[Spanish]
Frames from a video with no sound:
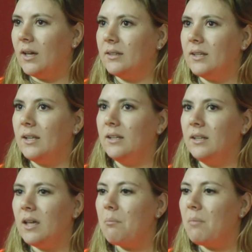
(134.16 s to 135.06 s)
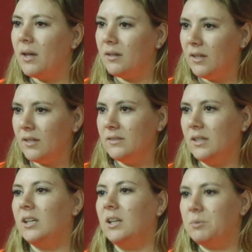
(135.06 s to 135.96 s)
hasta el día martes
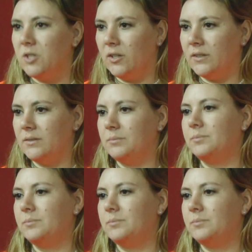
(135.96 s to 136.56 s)
inscripciones.